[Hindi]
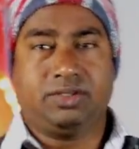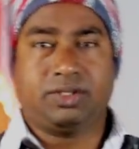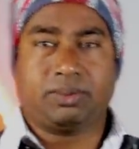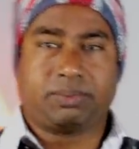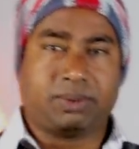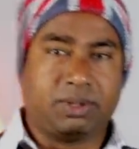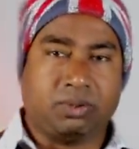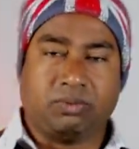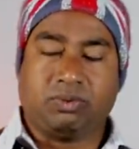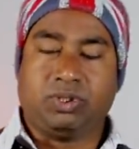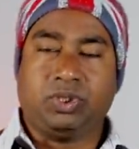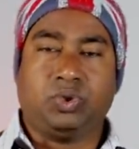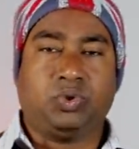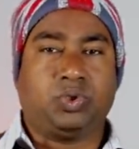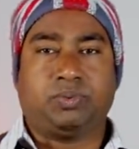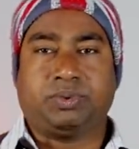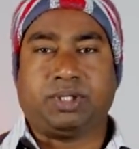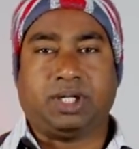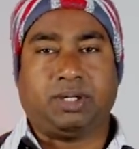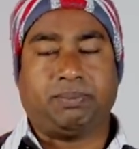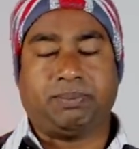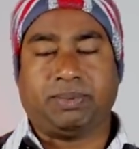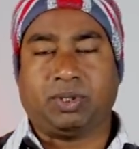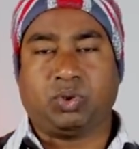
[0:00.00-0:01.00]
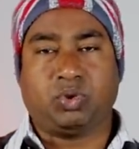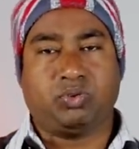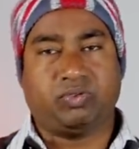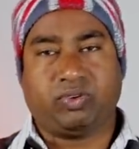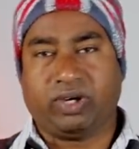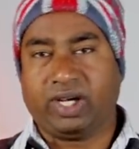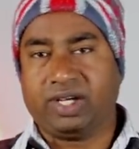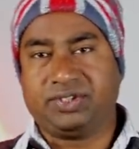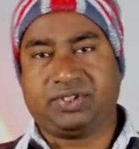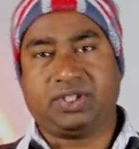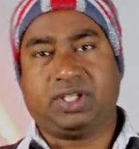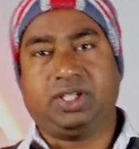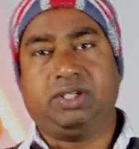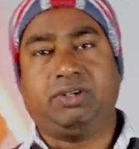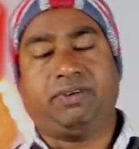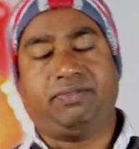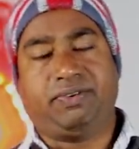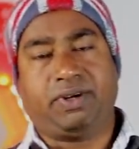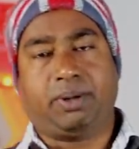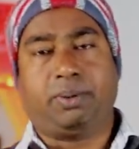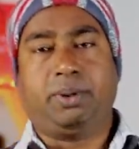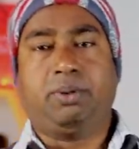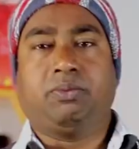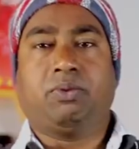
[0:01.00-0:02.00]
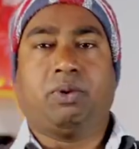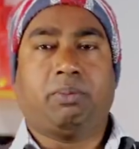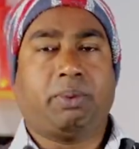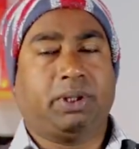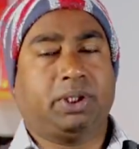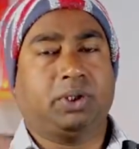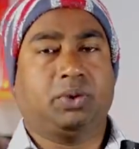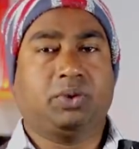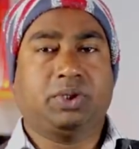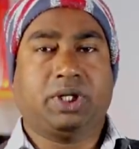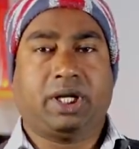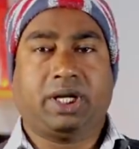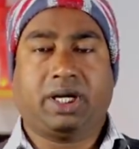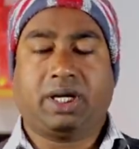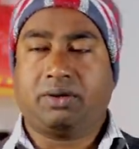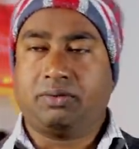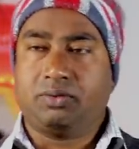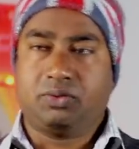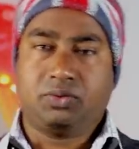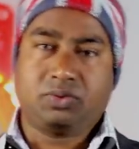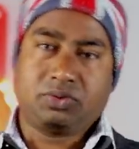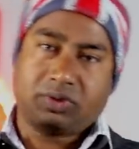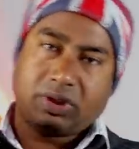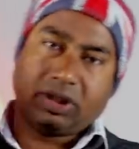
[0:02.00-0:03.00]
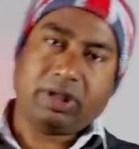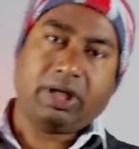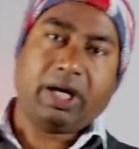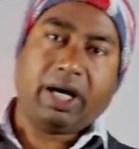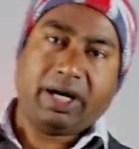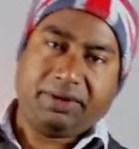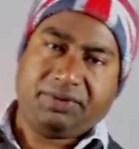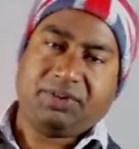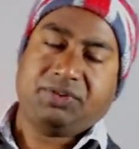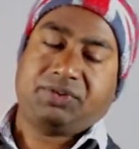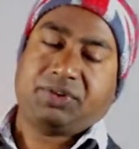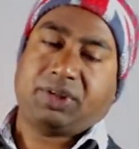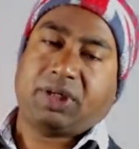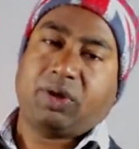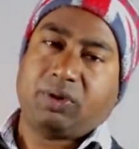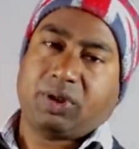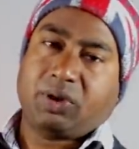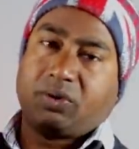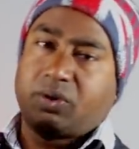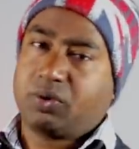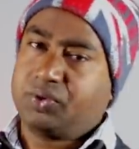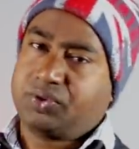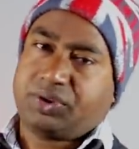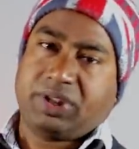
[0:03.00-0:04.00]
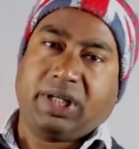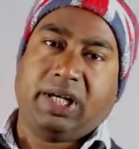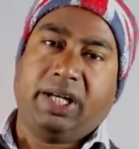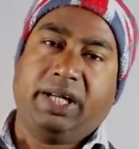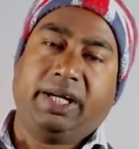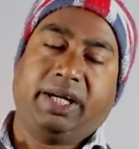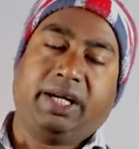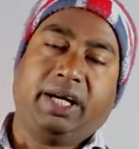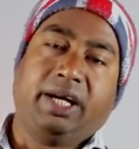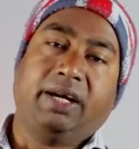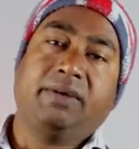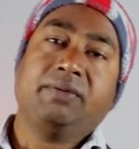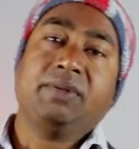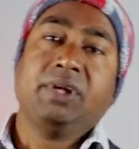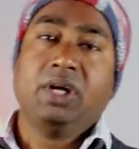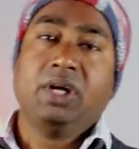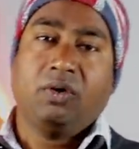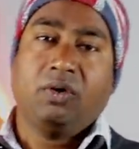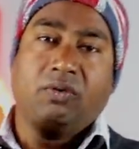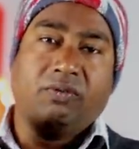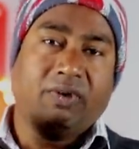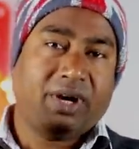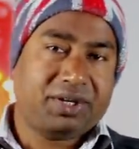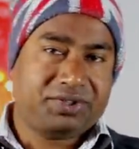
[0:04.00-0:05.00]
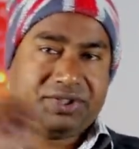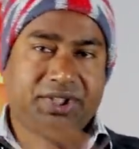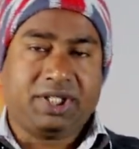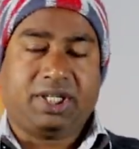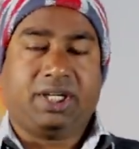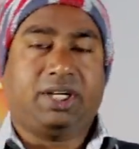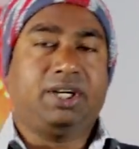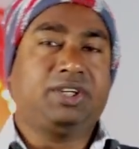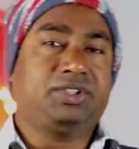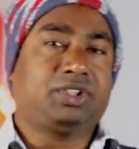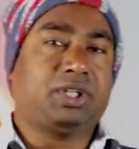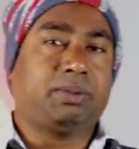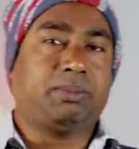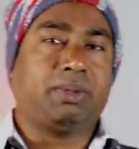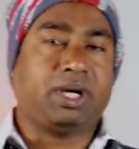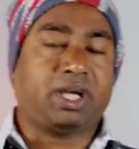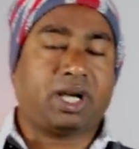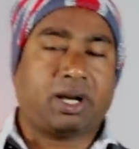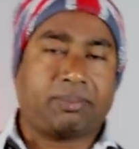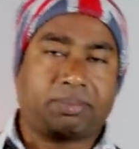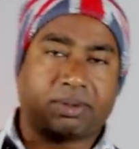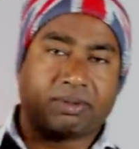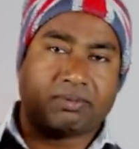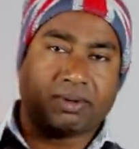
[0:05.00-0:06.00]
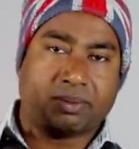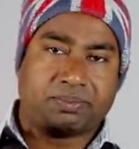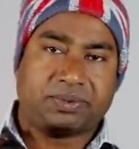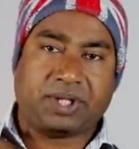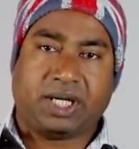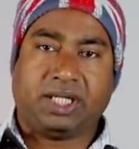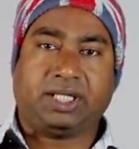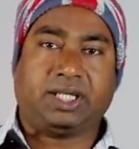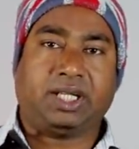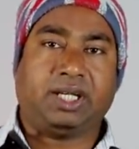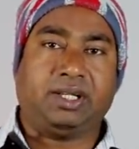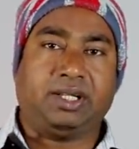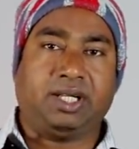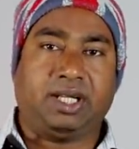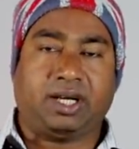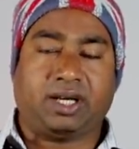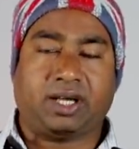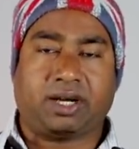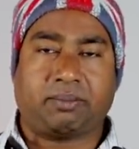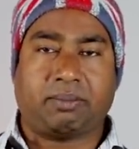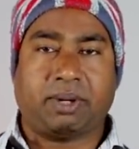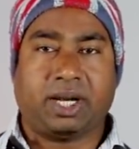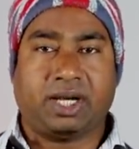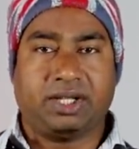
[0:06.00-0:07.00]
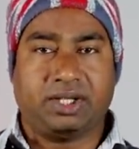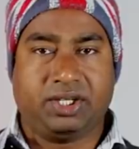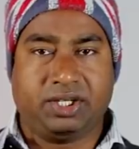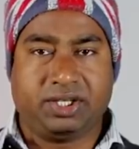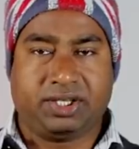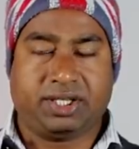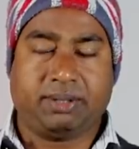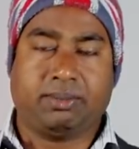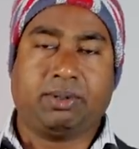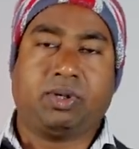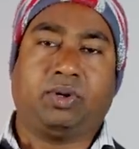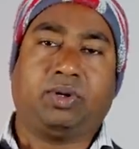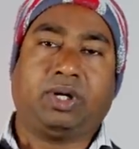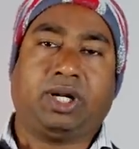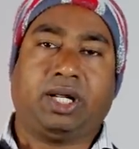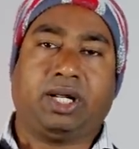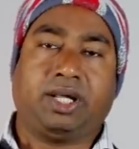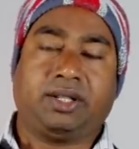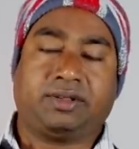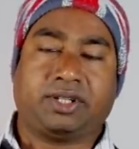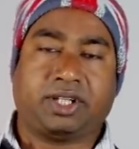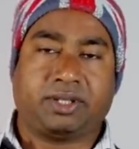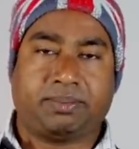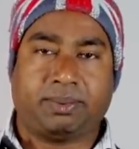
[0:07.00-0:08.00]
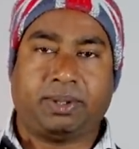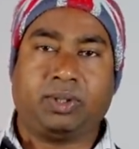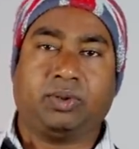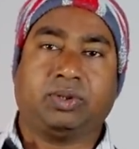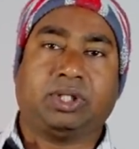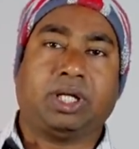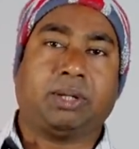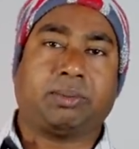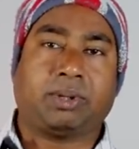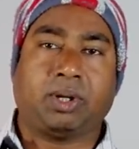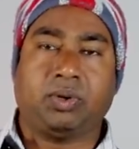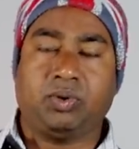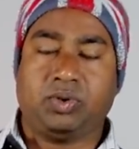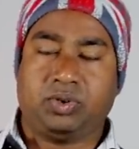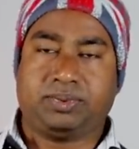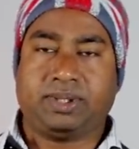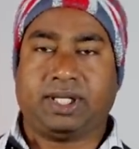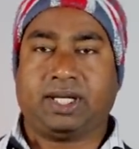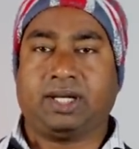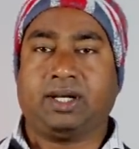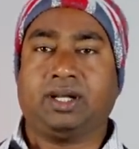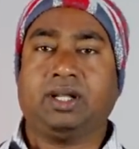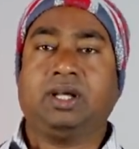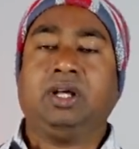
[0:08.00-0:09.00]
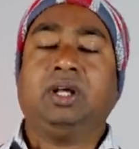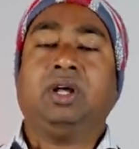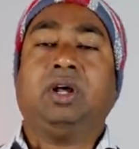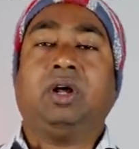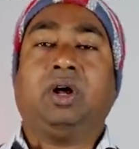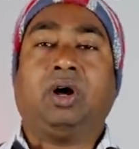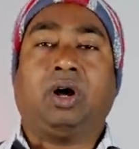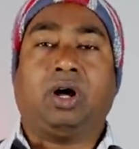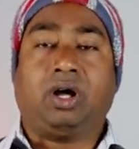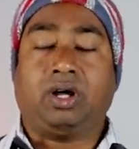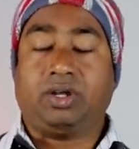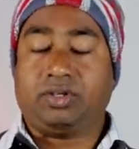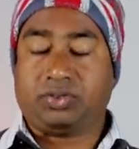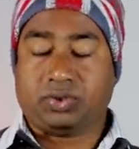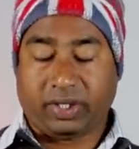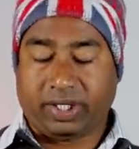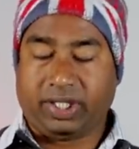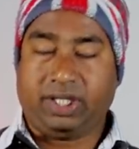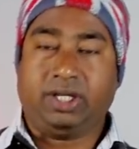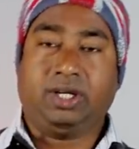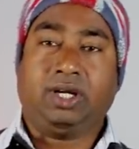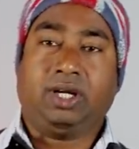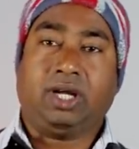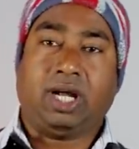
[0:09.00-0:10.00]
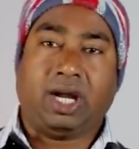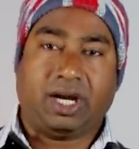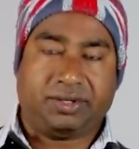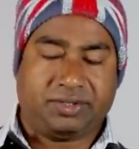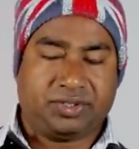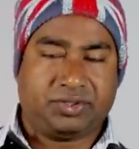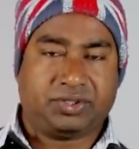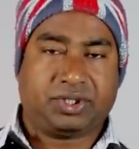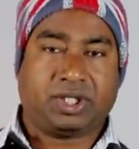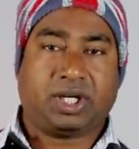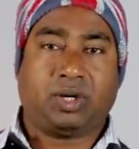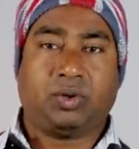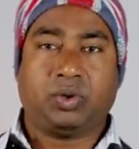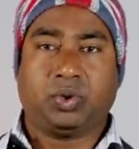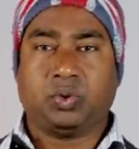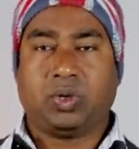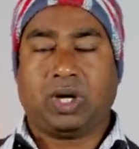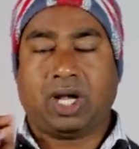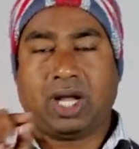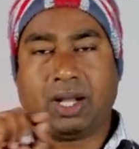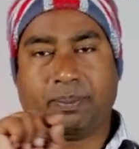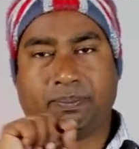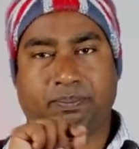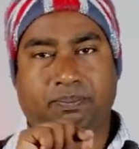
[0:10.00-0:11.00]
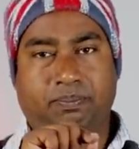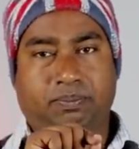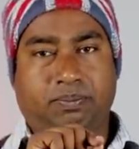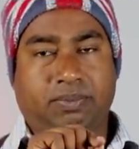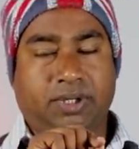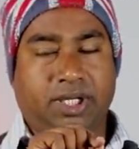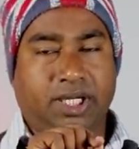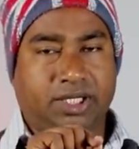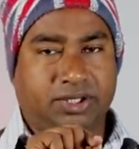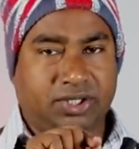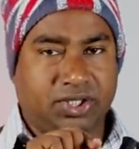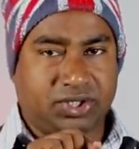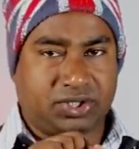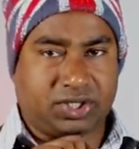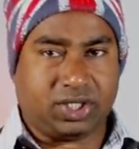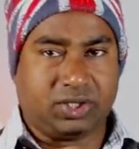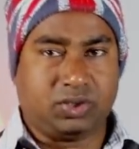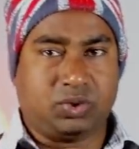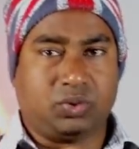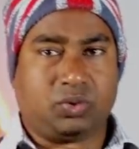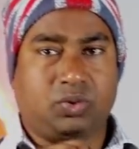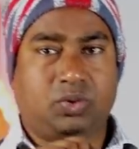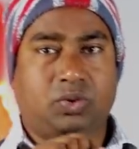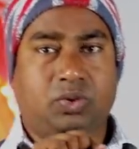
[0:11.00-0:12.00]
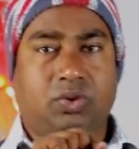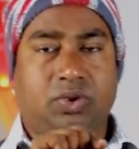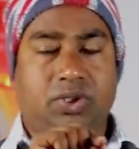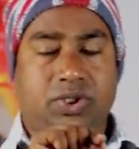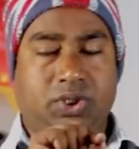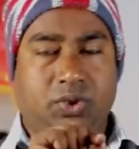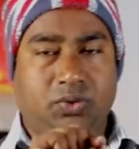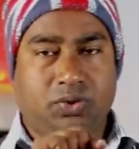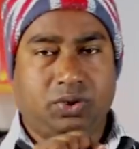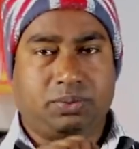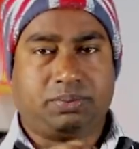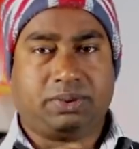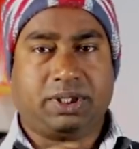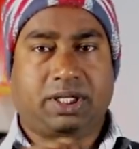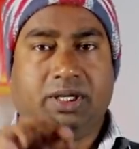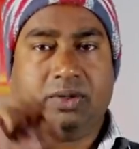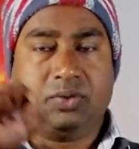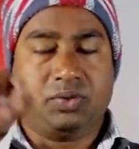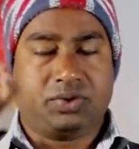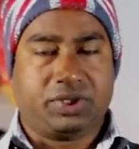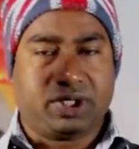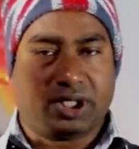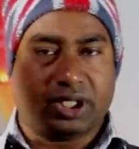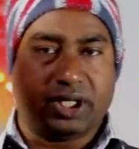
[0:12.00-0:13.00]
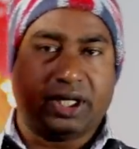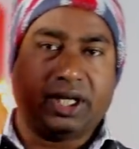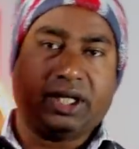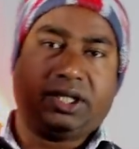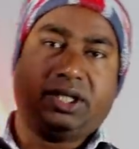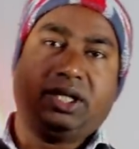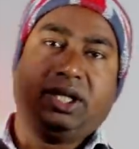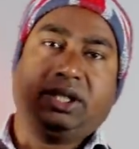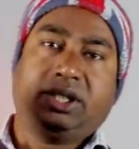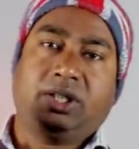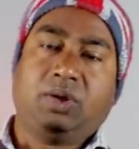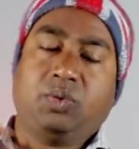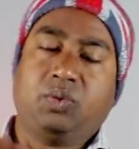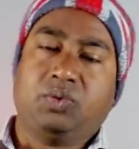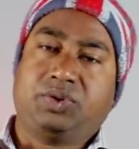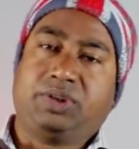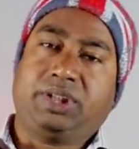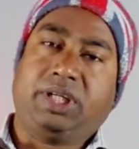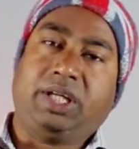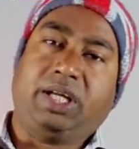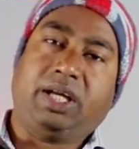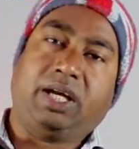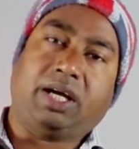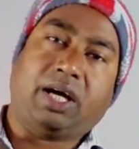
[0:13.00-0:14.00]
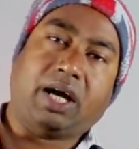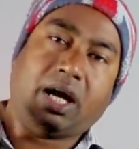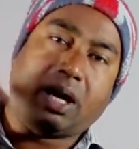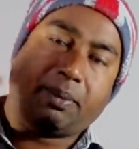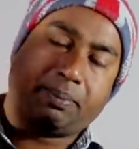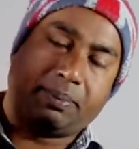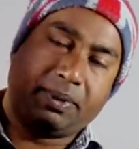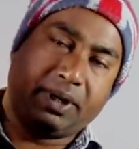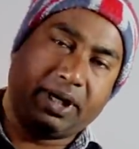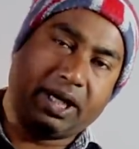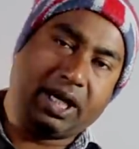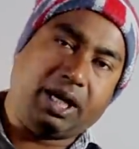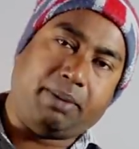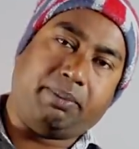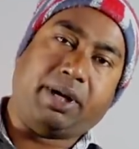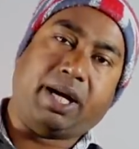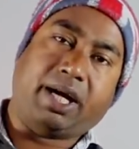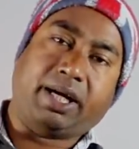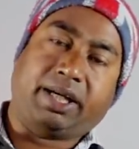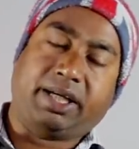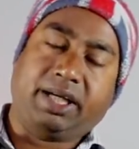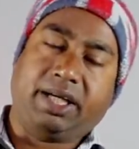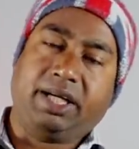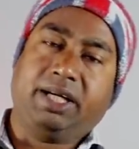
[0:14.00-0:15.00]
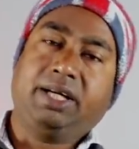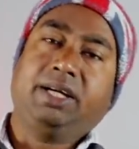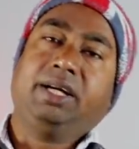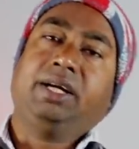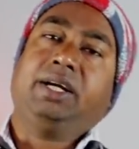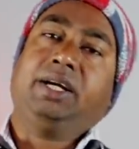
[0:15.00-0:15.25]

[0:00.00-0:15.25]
जबकि यूट्यूब चैनल पर कोई वायलेशन नहीं हुआ फिर भी वो बंद हो जाएगा उसका एडसेंस अकाउंट क्योंकि उससे लिंक है वैसे कंडीशन में अगर आपके वेबसाइट के लिए अगर मान लीजिए डिसेबल होता है सस्पेंड होता है आपका यूट्यूब चैनल सॉरी एडसेंस अकाउंट तो आप एग्जिस्टिंग जो यूट्यूब चैनल उससे कनेक्ट किए थे उससे आप नया बना के